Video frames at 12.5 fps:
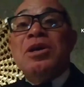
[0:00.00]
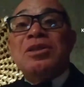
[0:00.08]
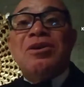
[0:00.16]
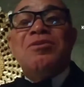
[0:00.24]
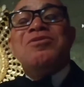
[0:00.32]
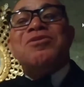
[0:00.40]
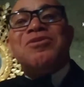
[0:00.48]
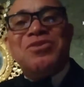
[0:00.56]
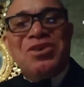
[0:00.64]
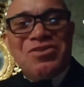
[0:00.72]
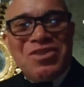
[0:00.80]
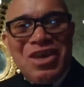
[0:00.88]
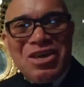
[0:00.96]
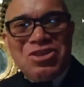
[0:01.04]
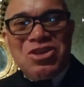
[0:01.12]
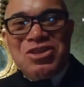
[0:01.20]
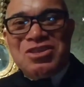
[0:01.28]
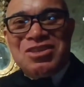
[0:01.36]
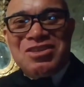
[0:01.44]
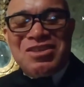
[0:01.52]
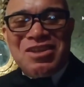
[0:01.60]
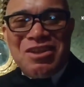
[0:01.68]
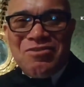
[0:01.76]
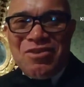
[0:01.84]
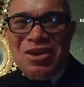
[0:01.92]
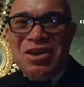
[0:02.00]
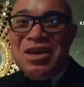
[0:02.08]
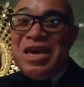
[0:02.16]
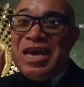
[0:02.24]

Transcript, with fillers: então não deixe de se inscrever